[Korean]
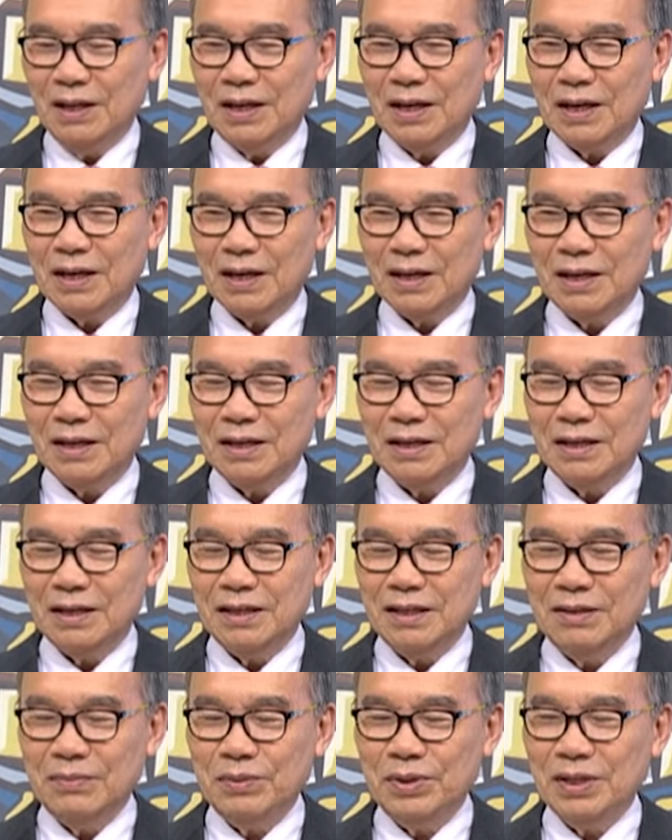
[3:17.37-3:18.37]

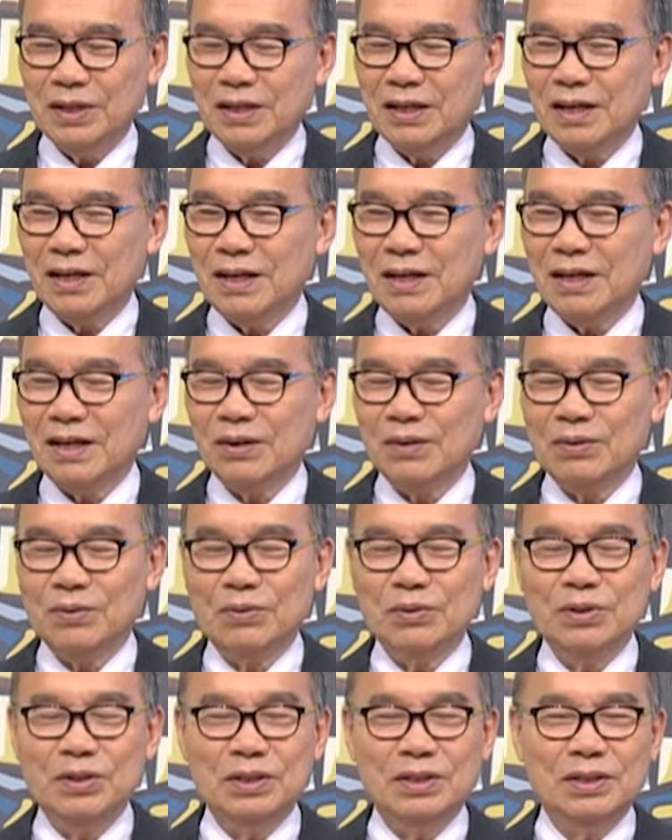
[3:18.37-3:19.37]
하나님이
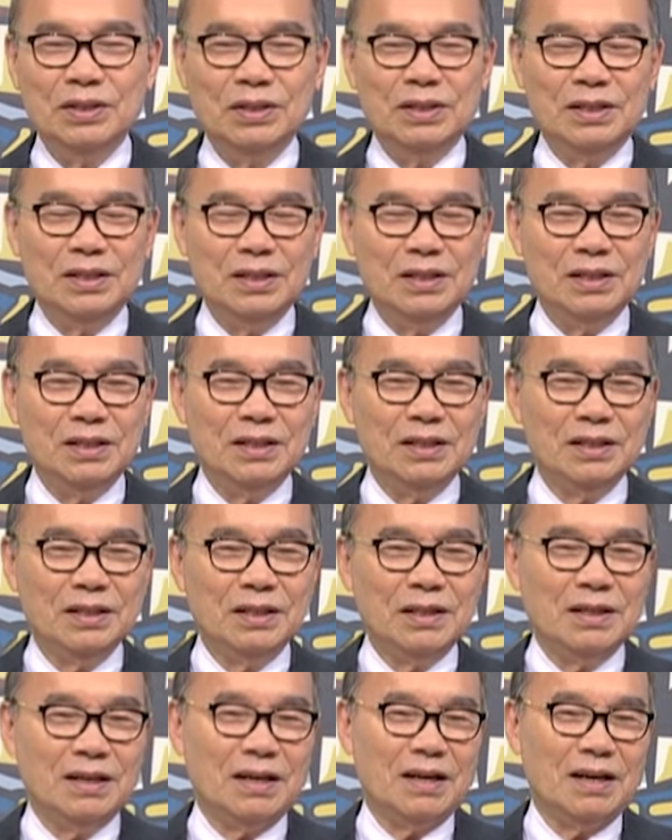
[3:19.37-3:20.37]
가라고 이르시는
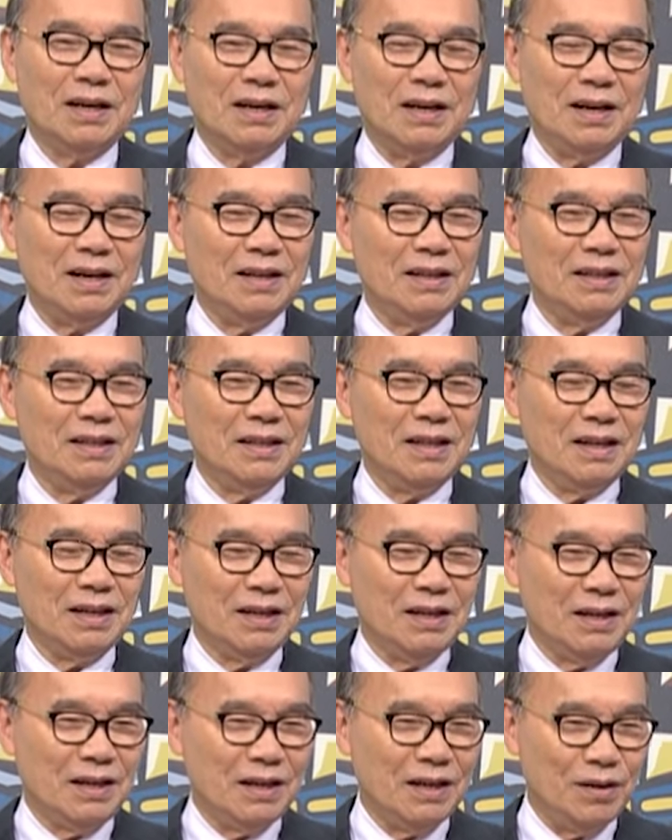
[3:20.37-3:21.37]
가나안
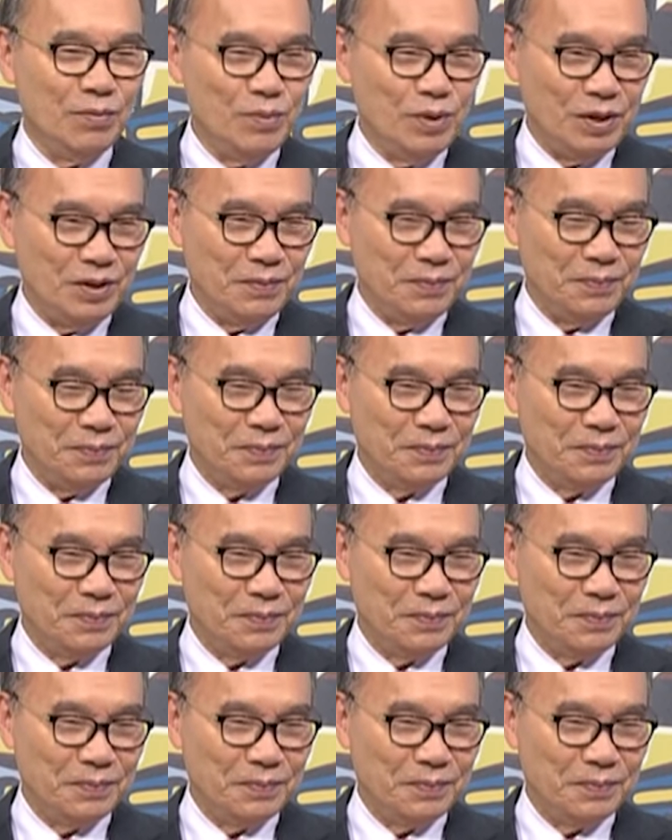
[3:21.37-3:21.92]
땅에 가면